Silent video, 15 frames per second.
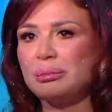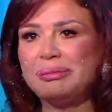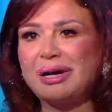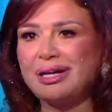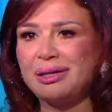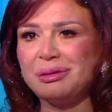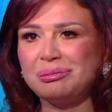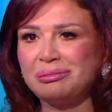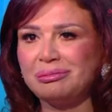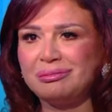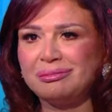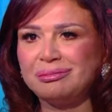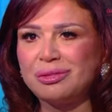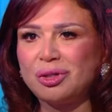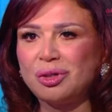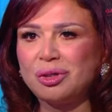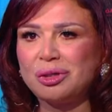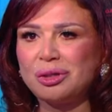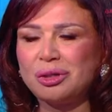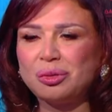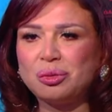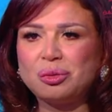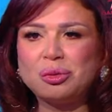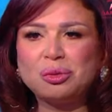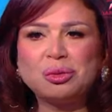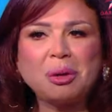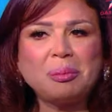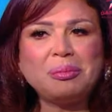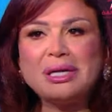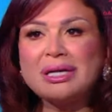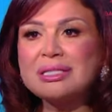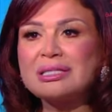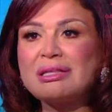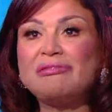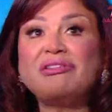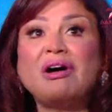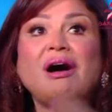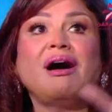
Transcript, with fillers: ردت وقالت إنها راضية جدا بالموضوع ده